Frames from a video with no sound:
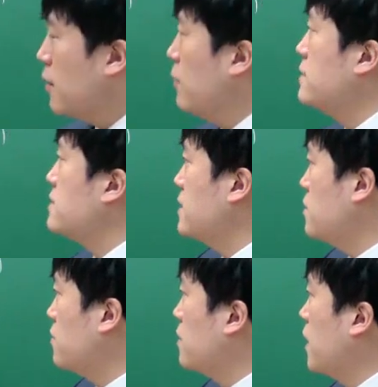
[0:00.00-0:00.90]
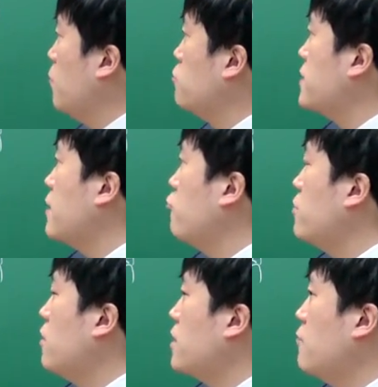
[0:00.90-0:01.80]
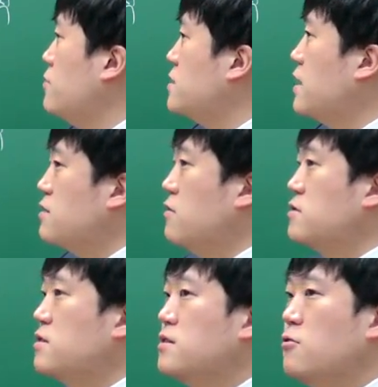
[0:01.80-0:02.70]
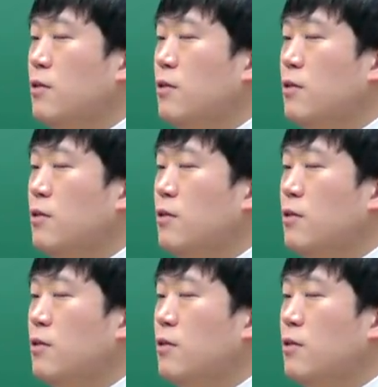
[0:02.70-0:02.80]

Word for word: 관세선, 그러니까 보세 구역에 위치한 것은